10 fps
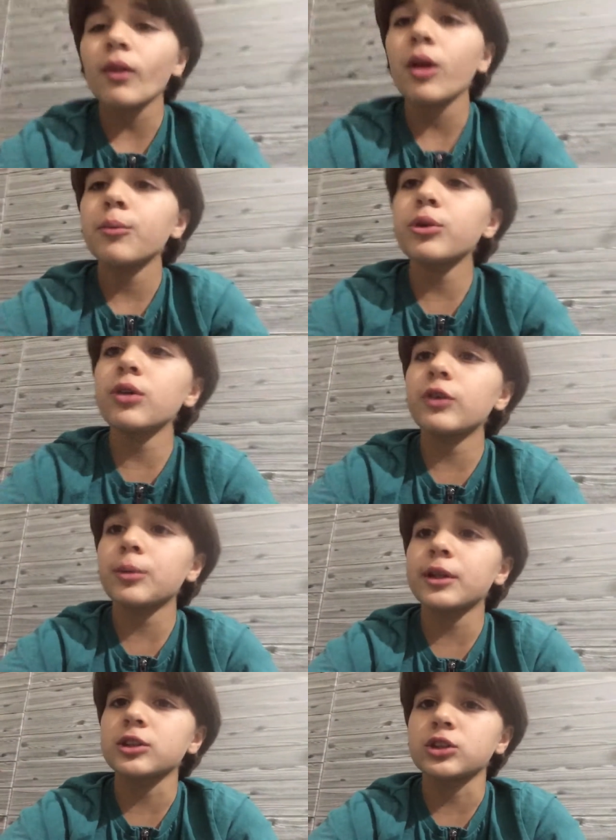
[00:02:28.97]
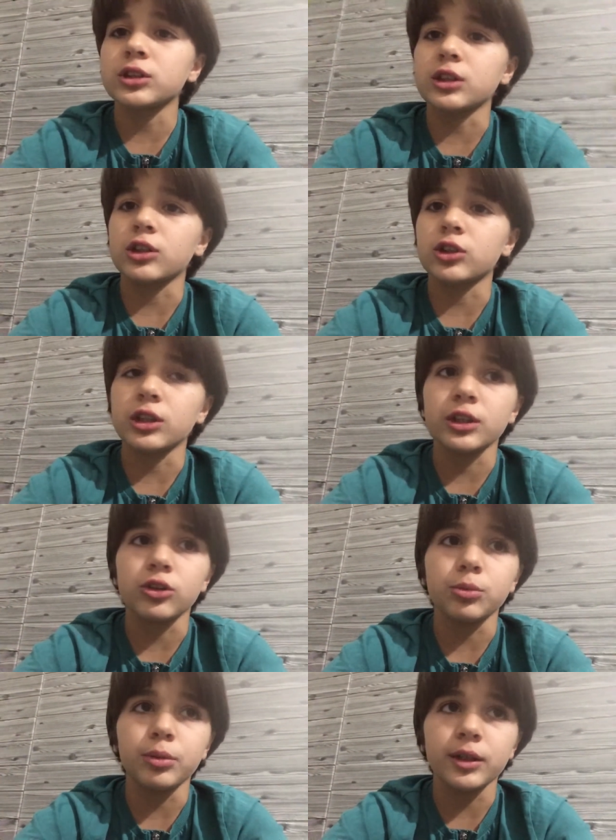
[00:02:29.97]
Poi ovviamente ci saranno altre
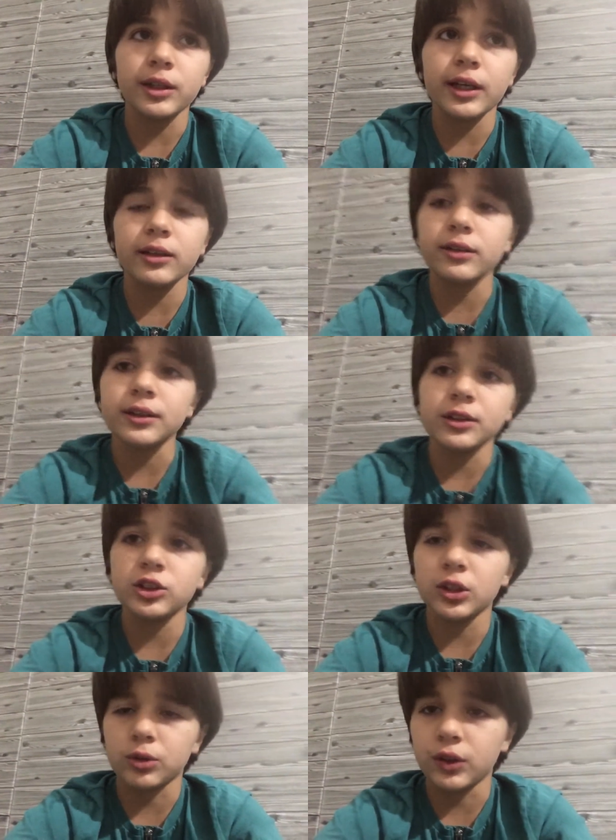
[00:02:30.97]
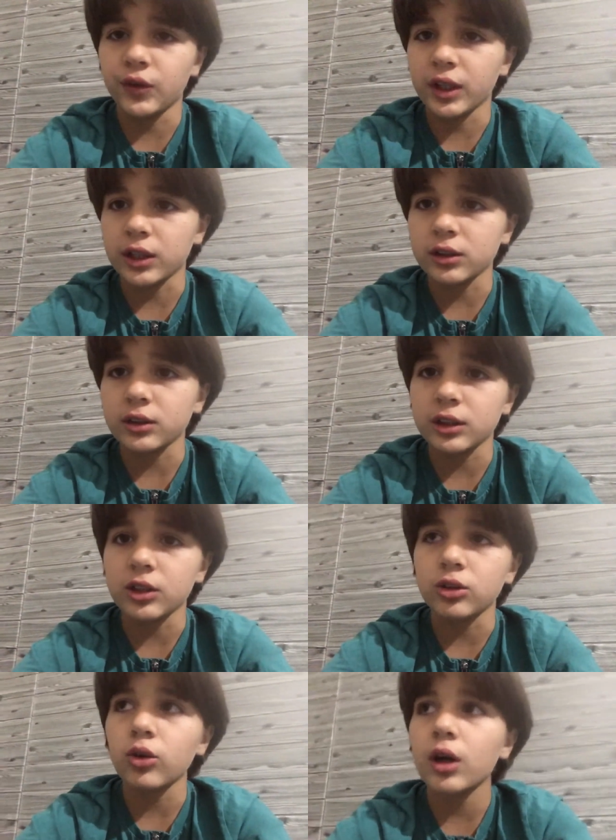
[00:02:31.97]
competenti, già qualificate
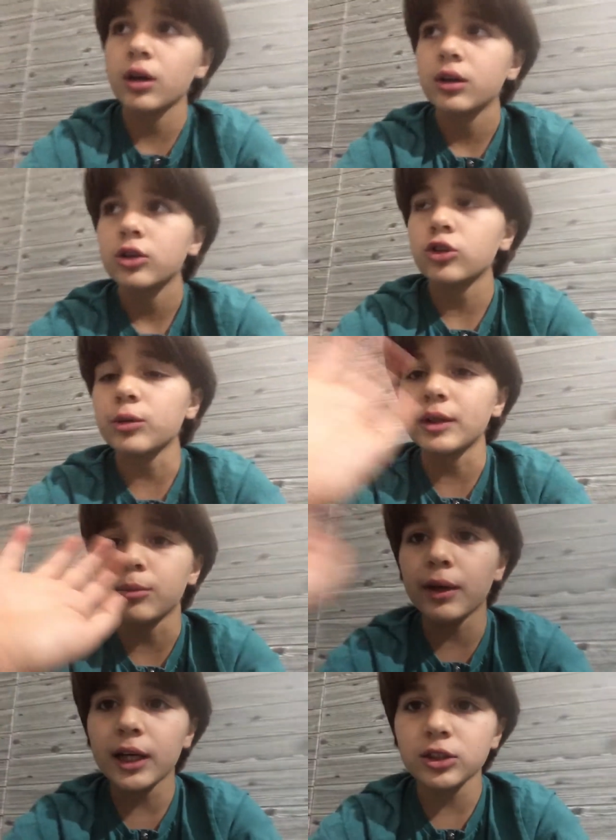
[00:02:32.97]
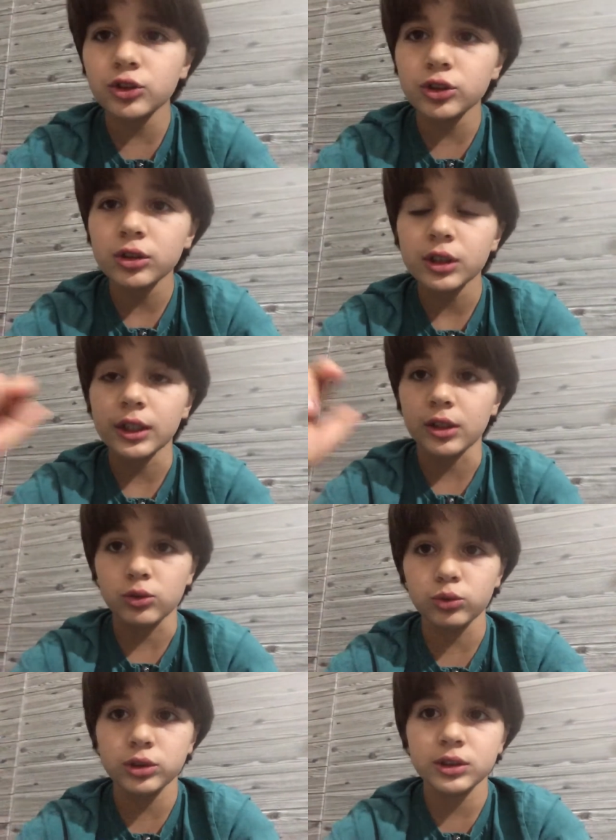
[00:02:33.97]
intendo, eh? come il Belgio, la
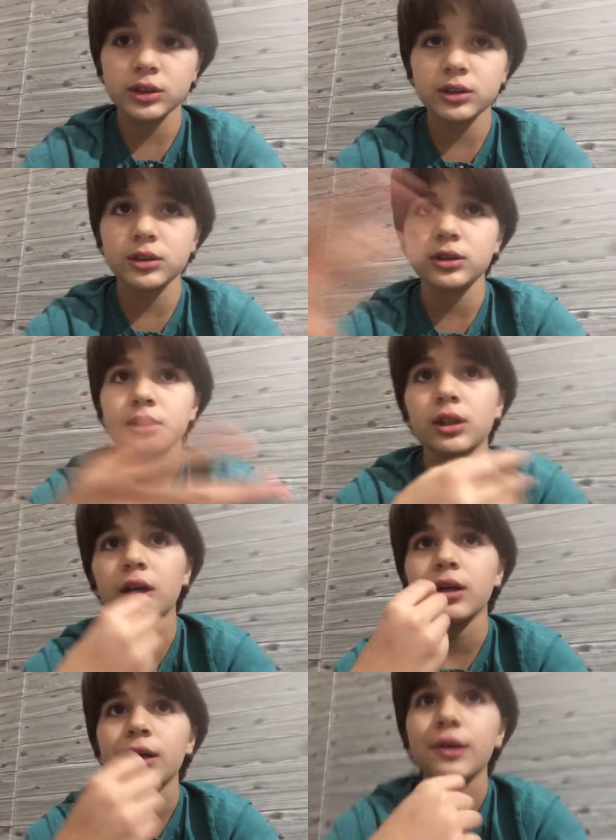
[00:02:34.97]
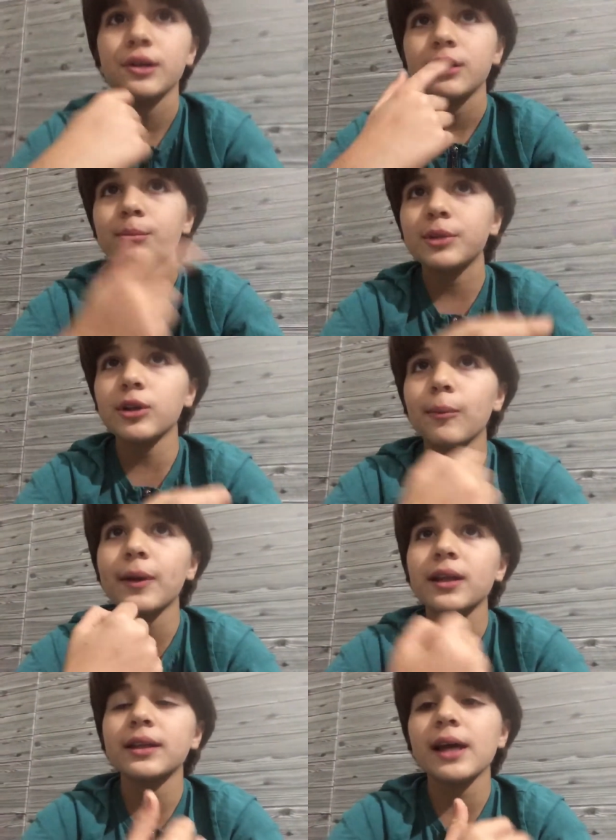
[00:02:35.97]
Russia, però
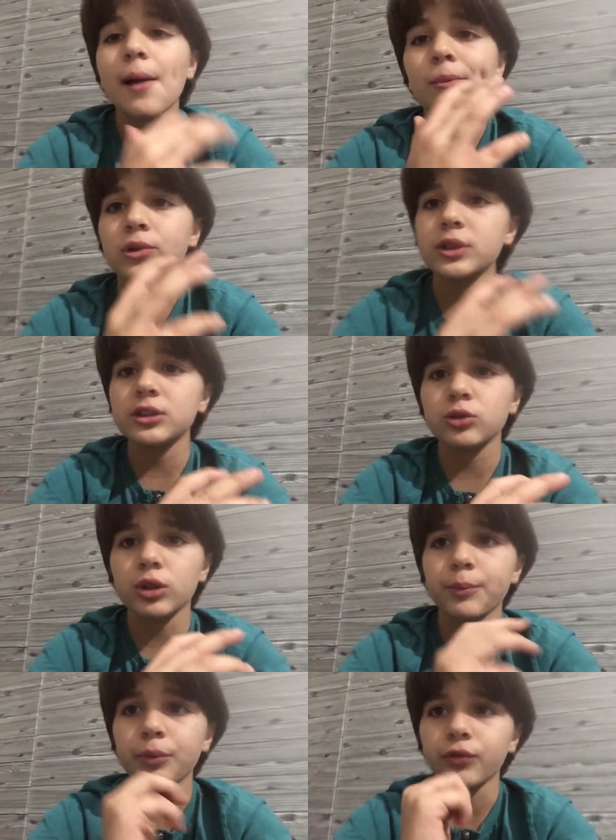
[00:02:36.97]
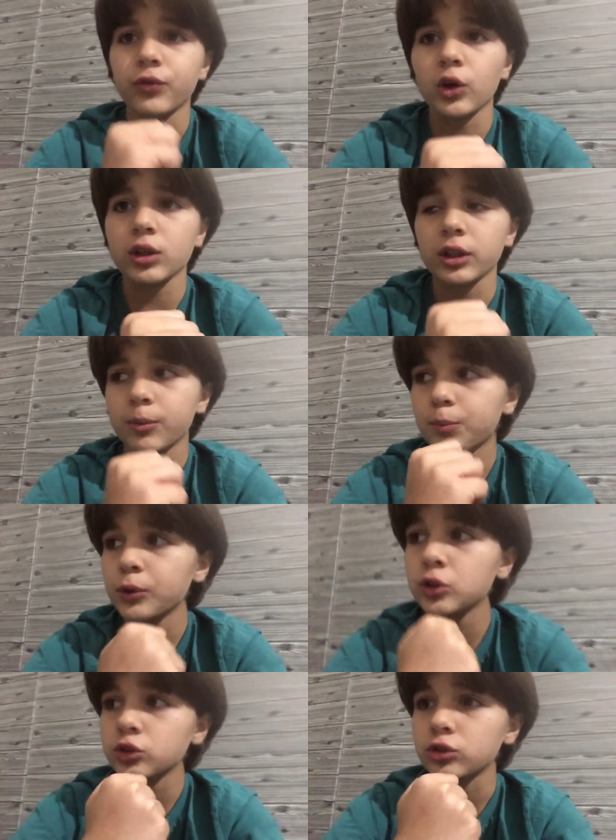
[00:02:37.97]
parliamo di squadre più forti che
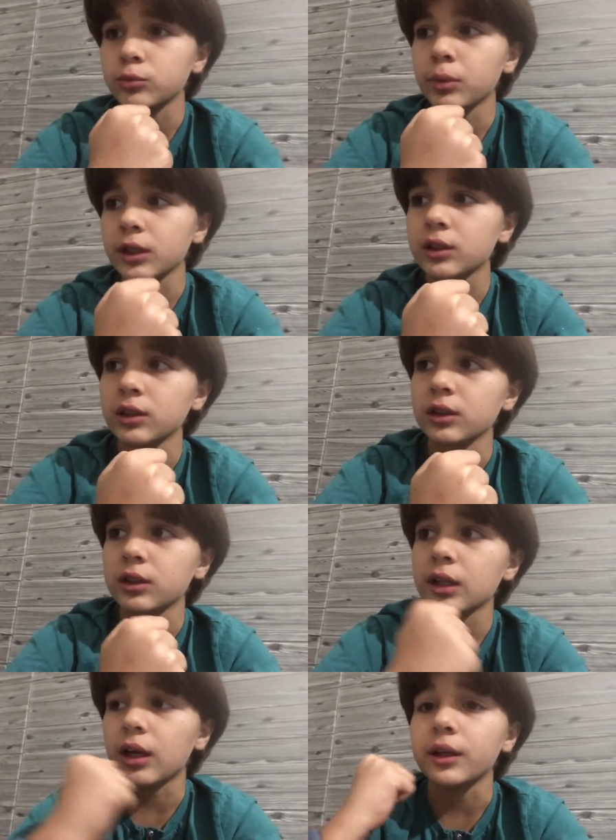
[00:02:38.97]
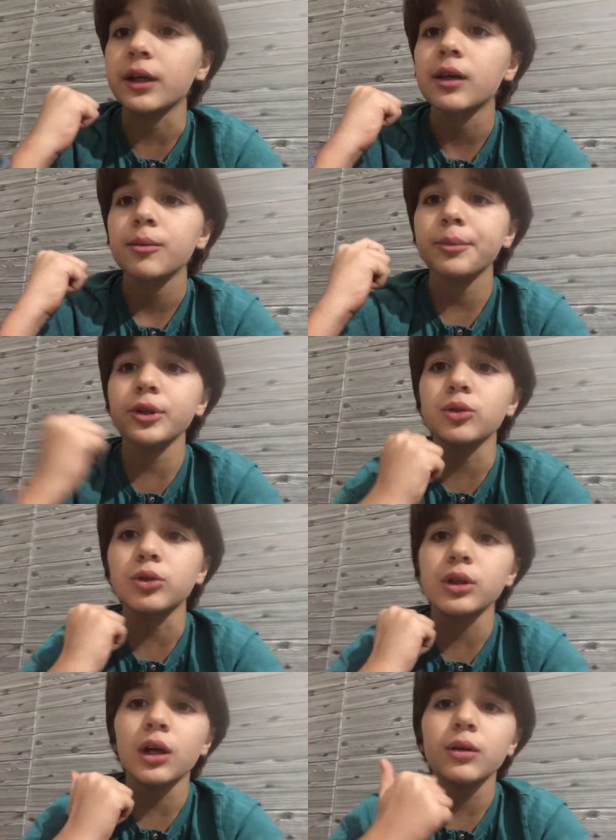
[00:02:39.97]
possono battere l'Italia, per
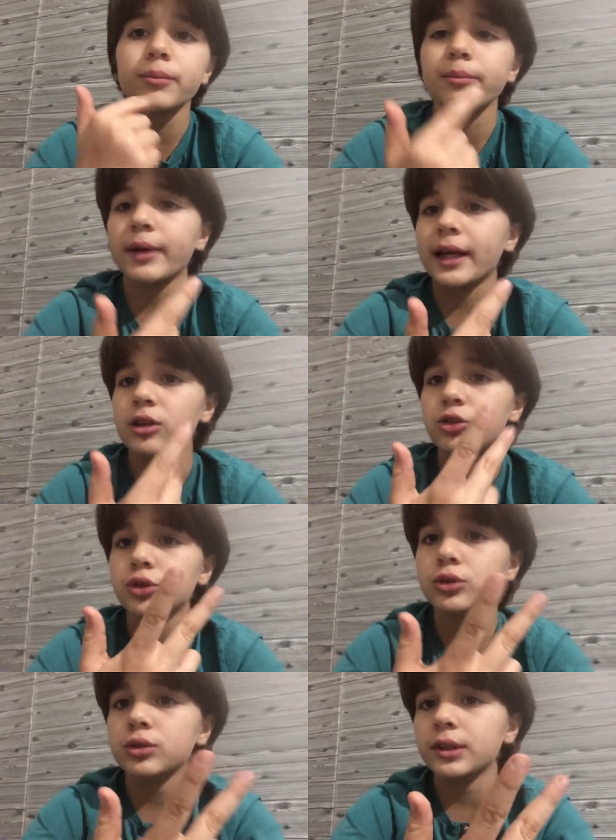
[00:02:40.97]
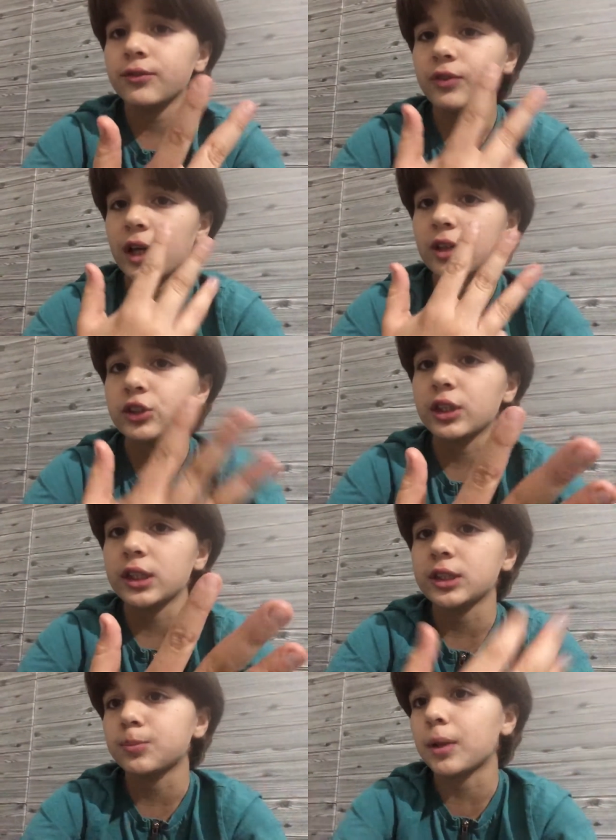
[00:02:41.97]
ora Belgio, Francia e
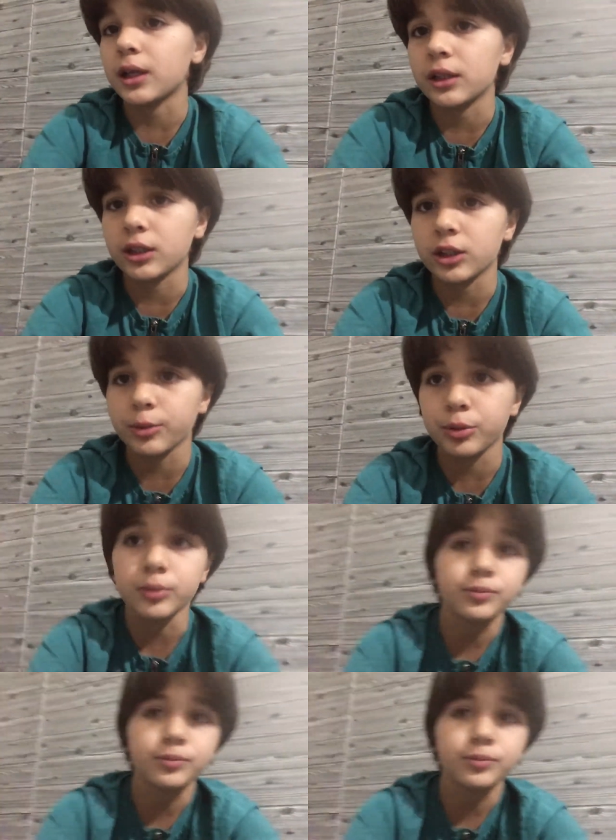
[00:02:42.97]
Spagna tipo,